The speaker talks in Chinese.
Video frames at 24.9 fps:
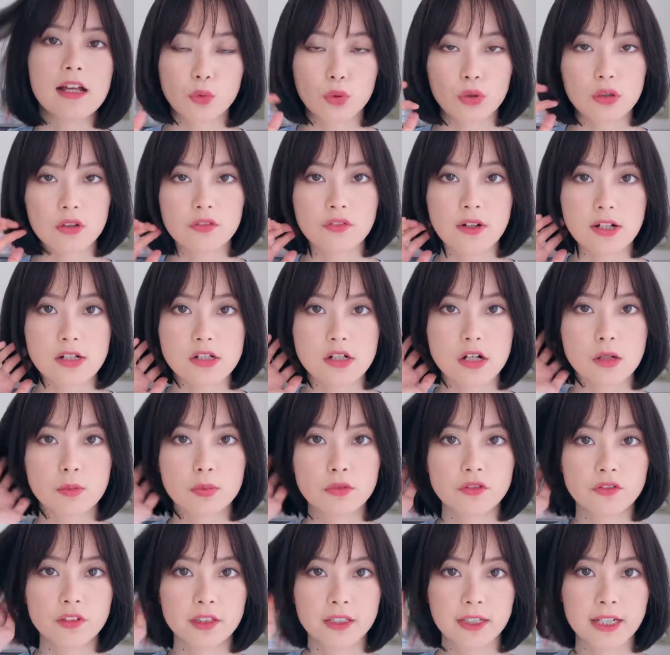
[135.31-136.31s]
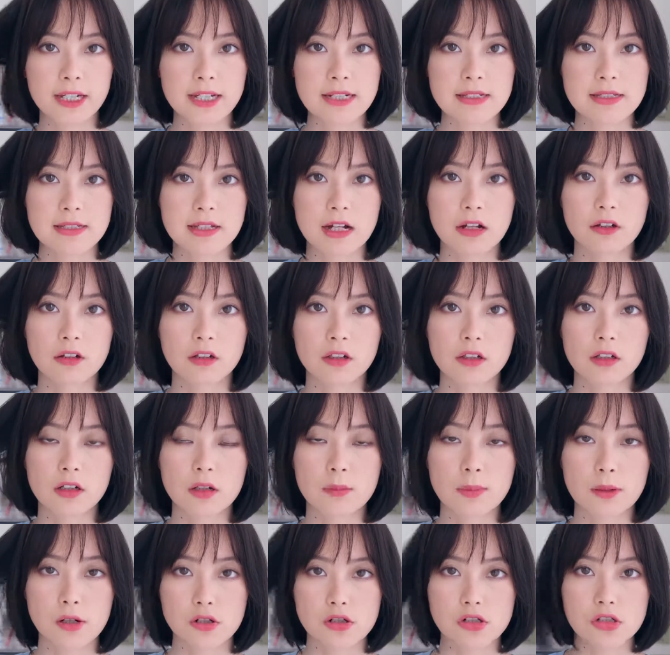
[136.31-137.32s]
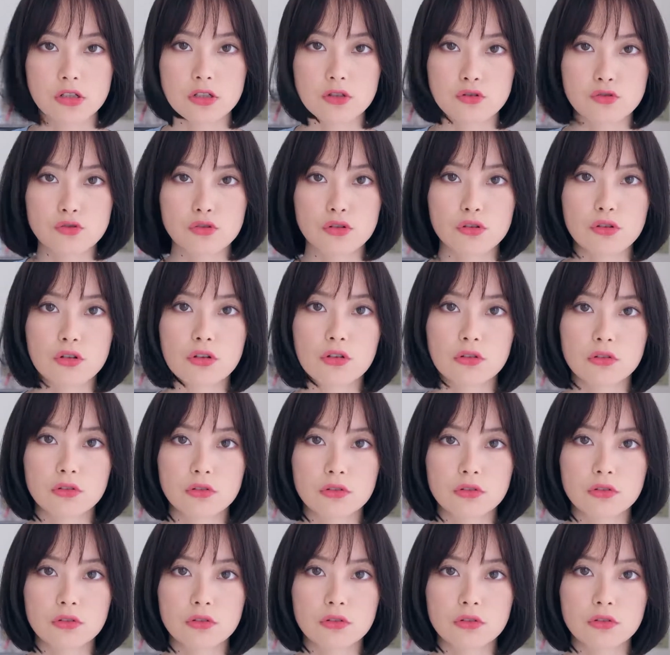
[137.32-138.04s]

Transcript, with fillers: 对于发梢部分可以起到一个保湿的作用。